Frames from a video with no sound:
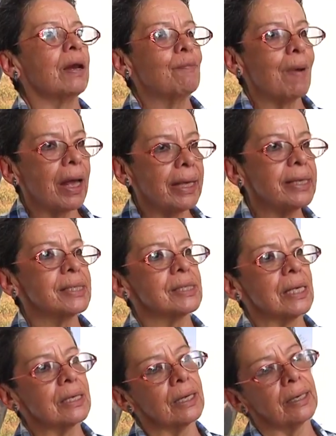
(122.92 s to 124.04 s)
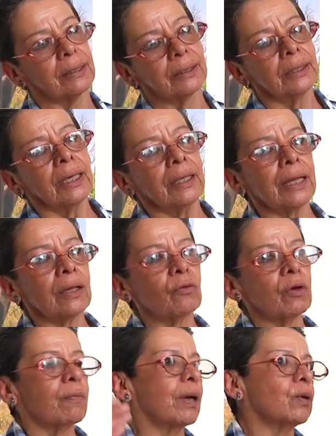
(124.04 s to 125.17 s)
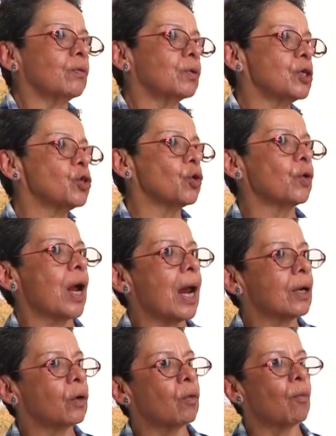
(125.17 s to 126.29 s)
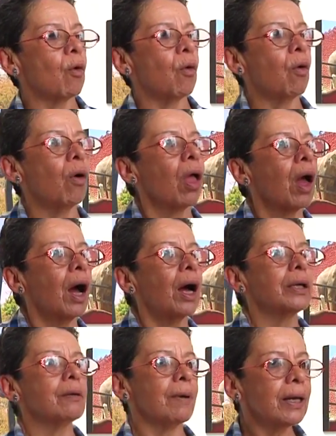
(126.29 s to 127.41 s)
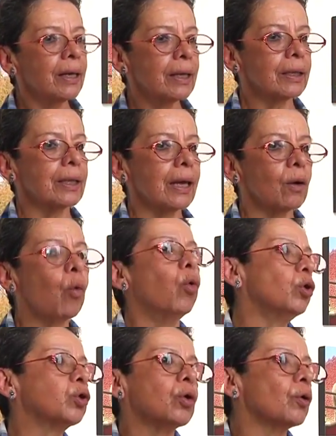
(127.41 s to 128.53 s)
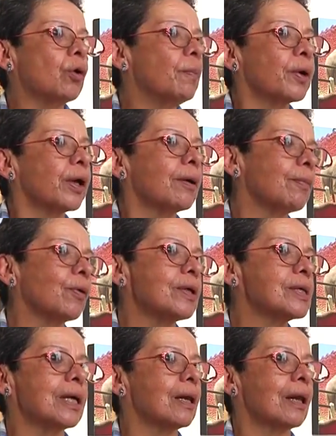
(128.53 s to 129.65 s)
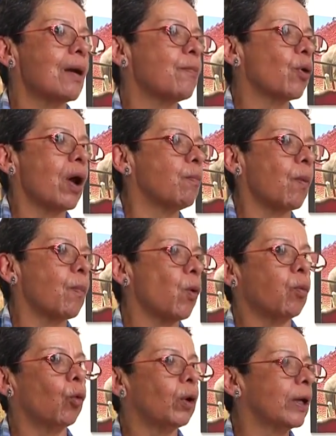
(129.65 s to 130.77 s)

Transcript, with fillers: del maíz, eh, tanto a nivel nutricional como a nivel de culto, ¿no? Por ejemplo, desde la época del Popol Vuh,